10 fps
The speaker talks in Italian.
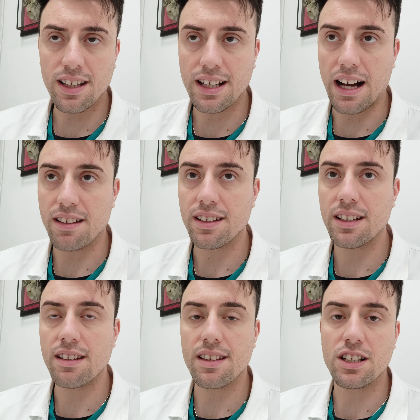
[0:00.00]
dei casi
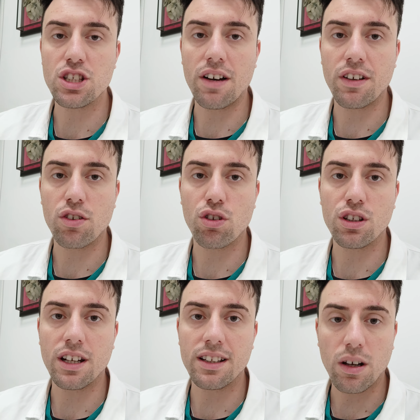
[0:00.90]
inizia già verso
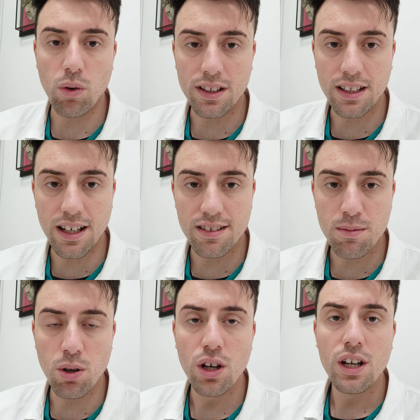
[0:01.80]
il
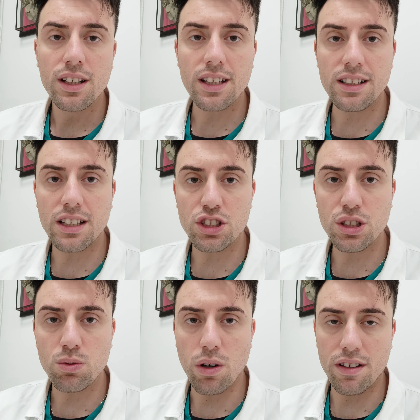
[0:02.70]
34
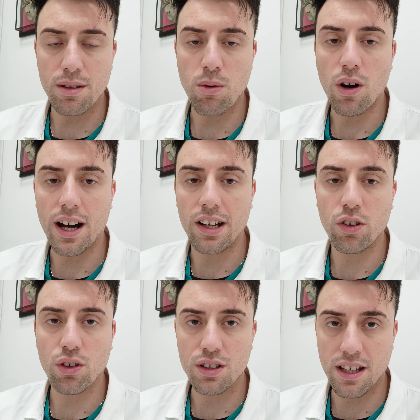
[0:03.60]
35
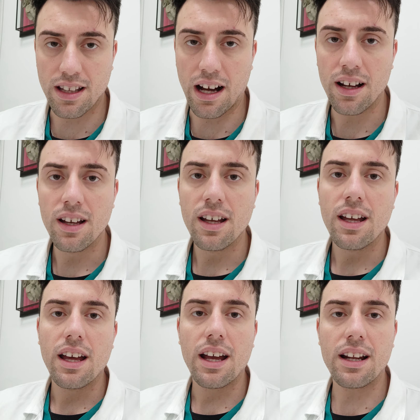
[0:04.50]
anno di età
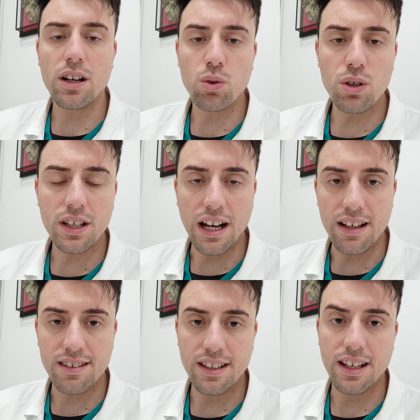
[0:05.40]
e in alcuni
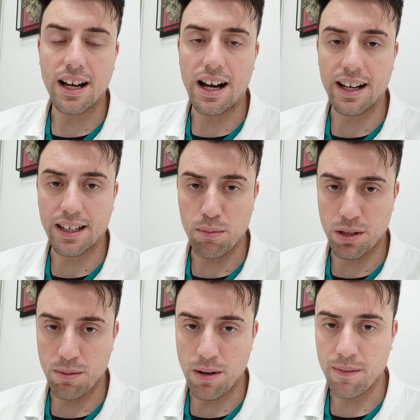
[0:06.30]
casi anche
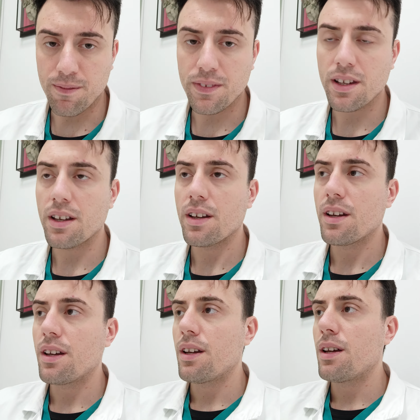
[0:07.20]
prima.
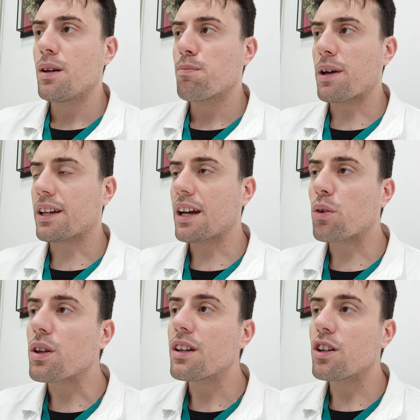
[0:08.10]
Perché
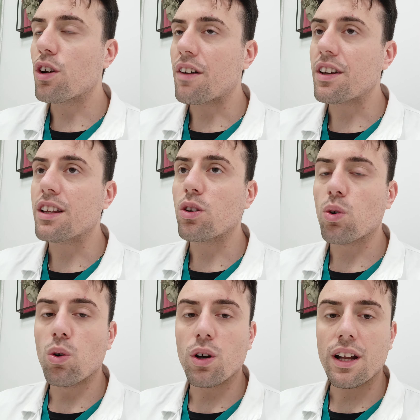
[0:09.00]
quindi non avete
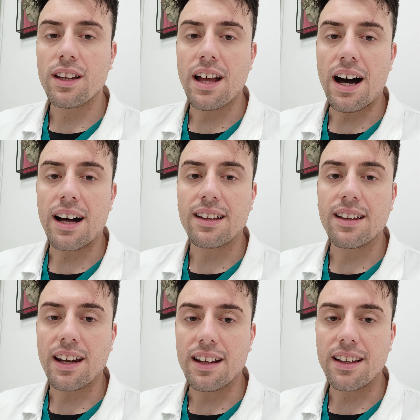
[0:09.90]
dolore da
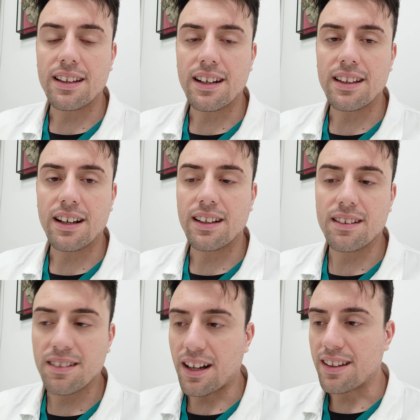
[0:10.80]
30,
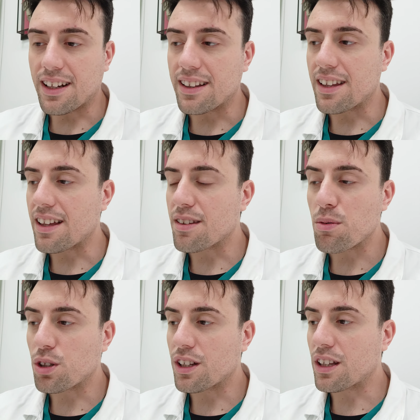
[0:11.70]
30, dal
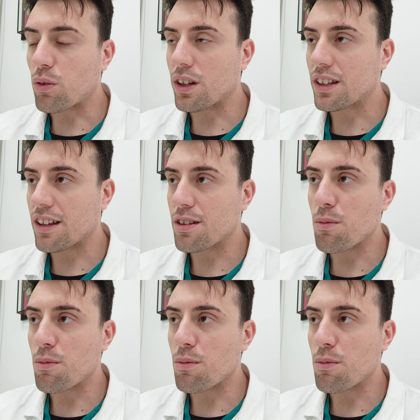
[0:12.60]
30 34